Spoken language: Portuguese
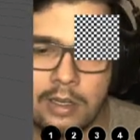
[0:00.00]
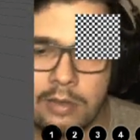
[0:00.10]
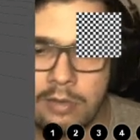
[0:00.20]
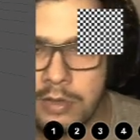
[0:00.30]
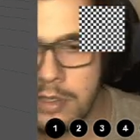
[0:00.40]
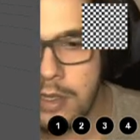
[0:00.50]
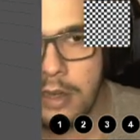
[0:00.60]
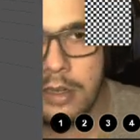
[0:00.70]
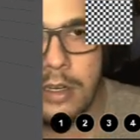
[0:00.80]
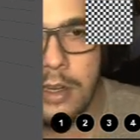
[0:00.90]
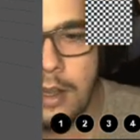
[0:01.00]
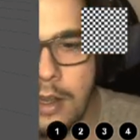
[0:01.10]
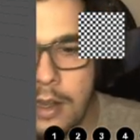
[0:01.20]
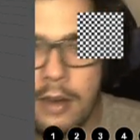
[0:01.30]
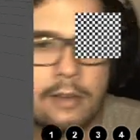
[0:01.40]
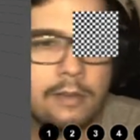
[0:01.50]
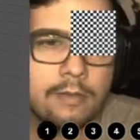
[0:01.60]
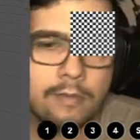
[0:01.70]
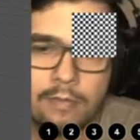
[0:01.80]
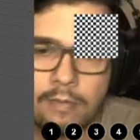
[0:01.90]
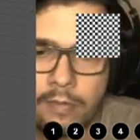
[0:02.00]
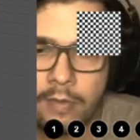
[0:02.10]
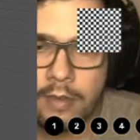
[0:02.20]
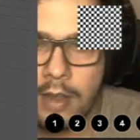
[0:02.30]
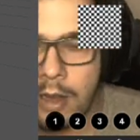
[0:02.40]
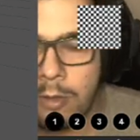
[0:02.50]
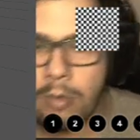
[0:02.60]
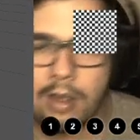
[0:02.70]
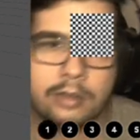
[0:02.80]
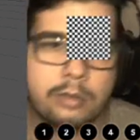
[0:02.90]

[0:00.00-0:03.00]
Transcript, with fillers: equals exactly a, a 4,